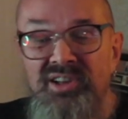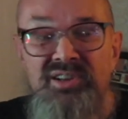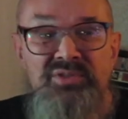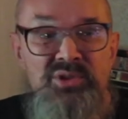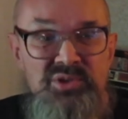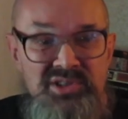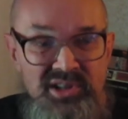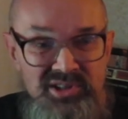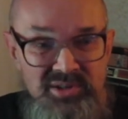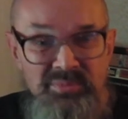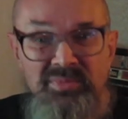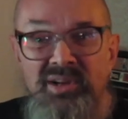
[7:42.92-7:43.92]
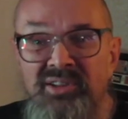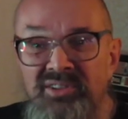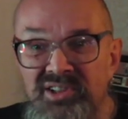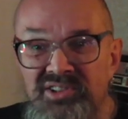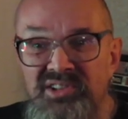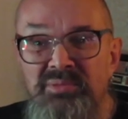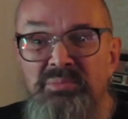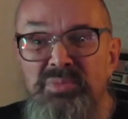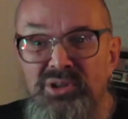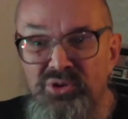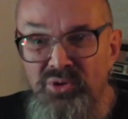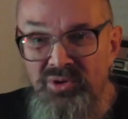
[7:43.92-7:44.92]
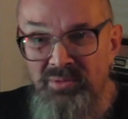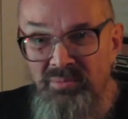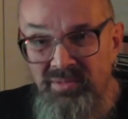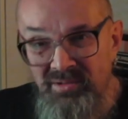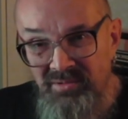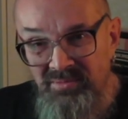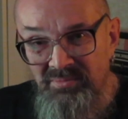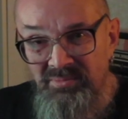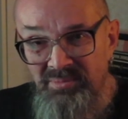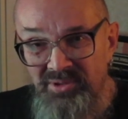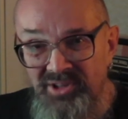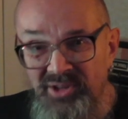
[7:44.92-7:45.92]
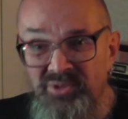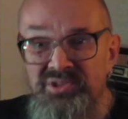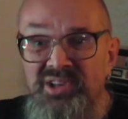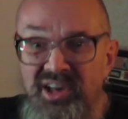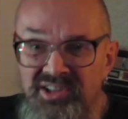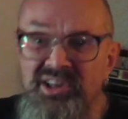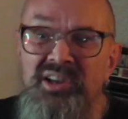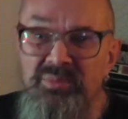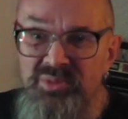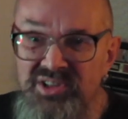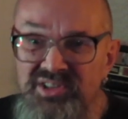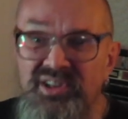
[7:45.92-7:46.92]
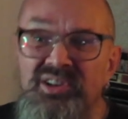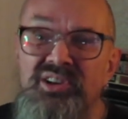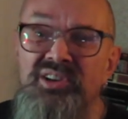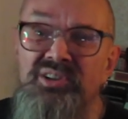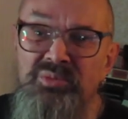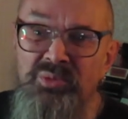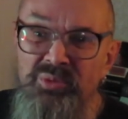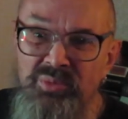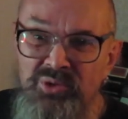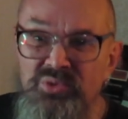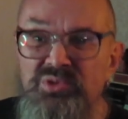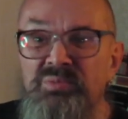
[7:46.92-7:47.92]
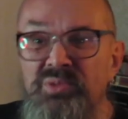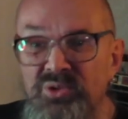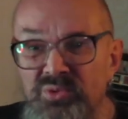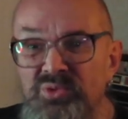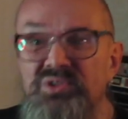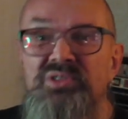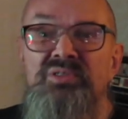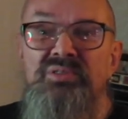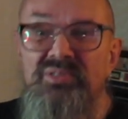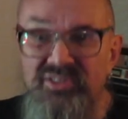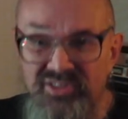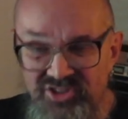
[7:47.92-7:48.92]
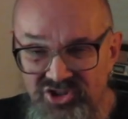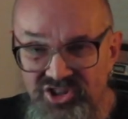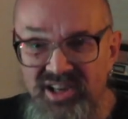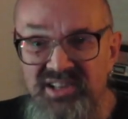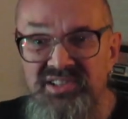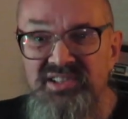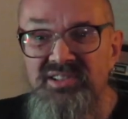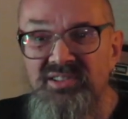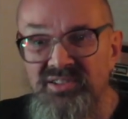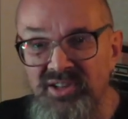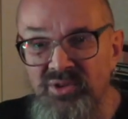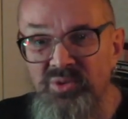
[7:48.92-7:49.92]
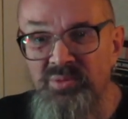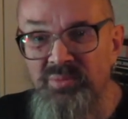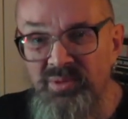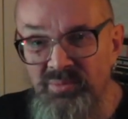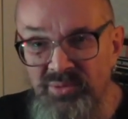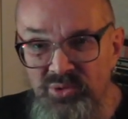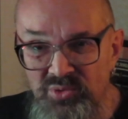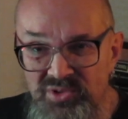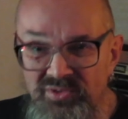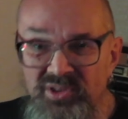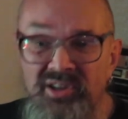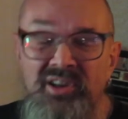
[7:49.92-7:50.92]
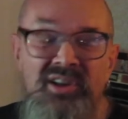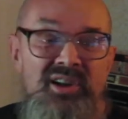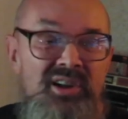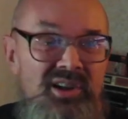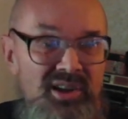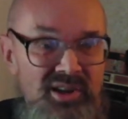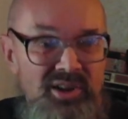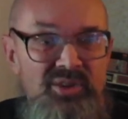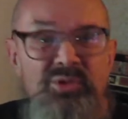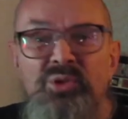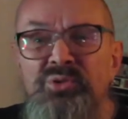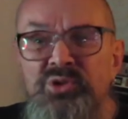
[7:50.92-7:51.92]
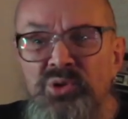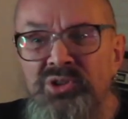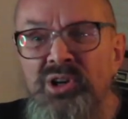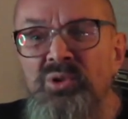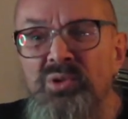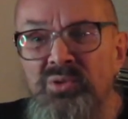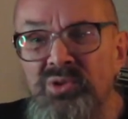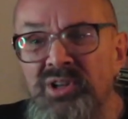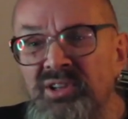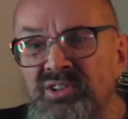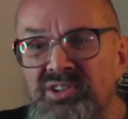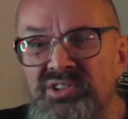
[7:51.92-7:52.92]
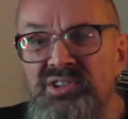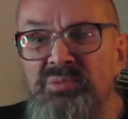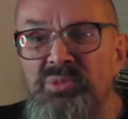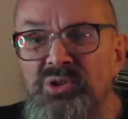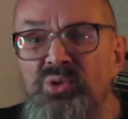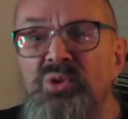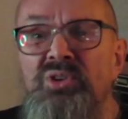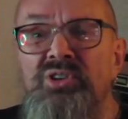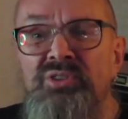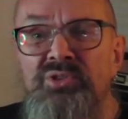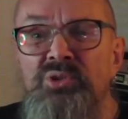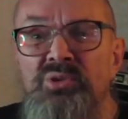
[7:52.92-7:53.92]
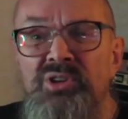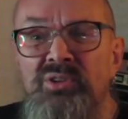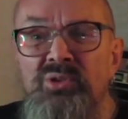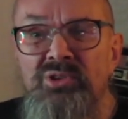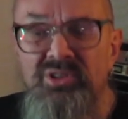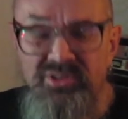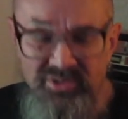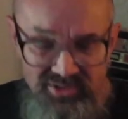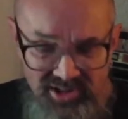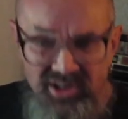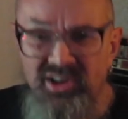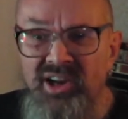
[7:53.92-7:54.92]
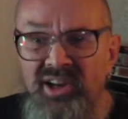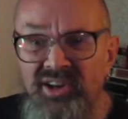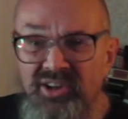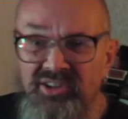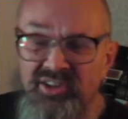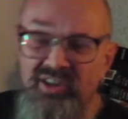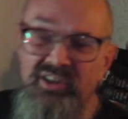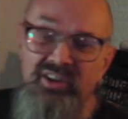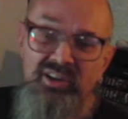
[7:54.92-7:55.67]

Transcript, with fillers: и все с таким английским минором подается. Хотя и быстренько, ритм и блюз, блюз – джаз такой блюзовый, но все такой вот английский минор, и все довольно так корректно.